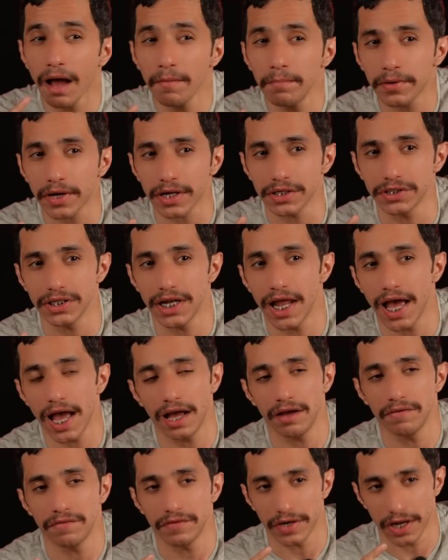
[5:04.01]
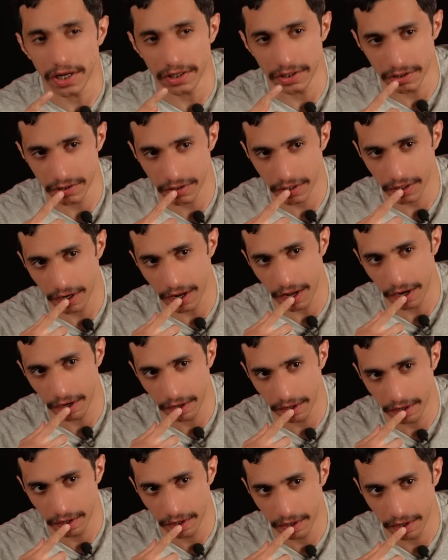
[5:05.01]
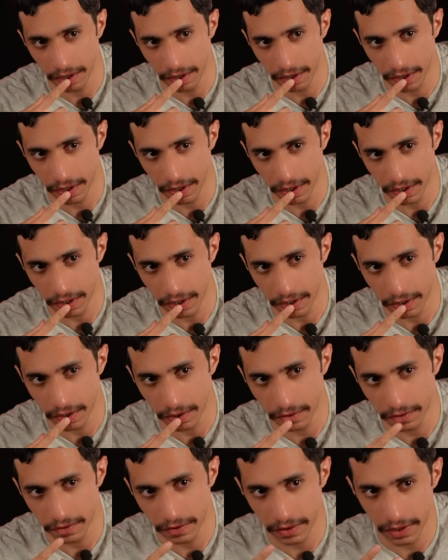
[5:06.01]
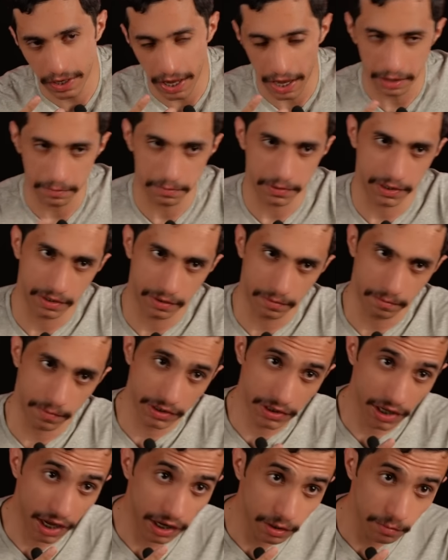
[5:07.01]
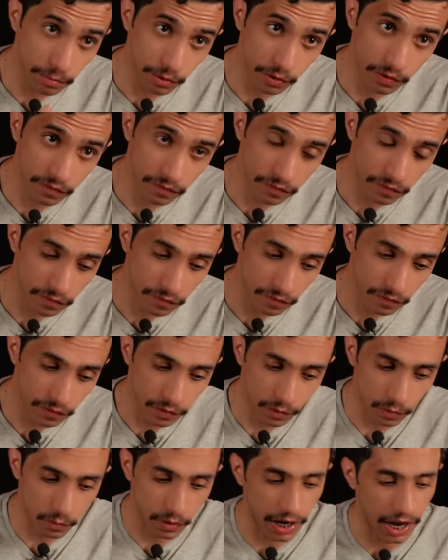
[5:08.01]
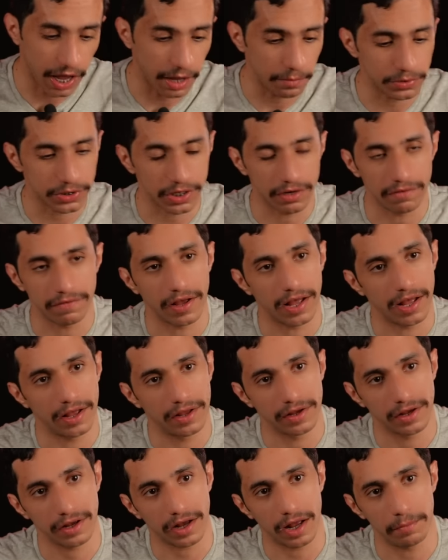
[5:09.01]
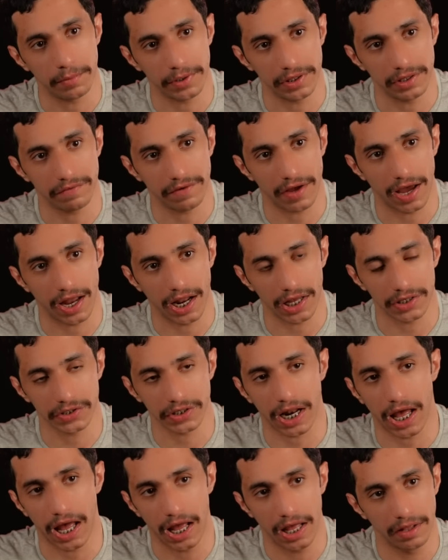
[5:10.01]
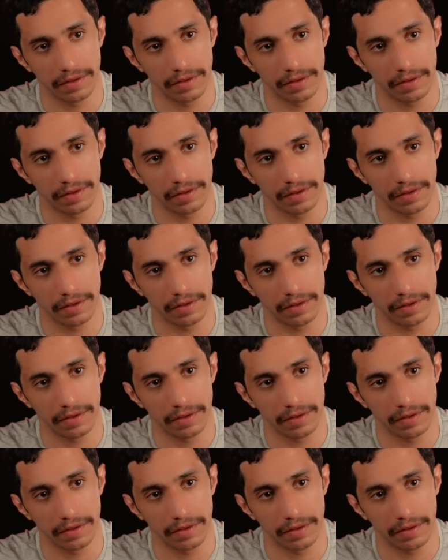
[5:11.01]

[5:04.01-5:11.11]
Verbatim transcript: أبرز لاعب في نادي الاستقلال؟ مشاريبو لاعبين مشاريبو واللاعب سيلفا قلب الدفاع الأصلع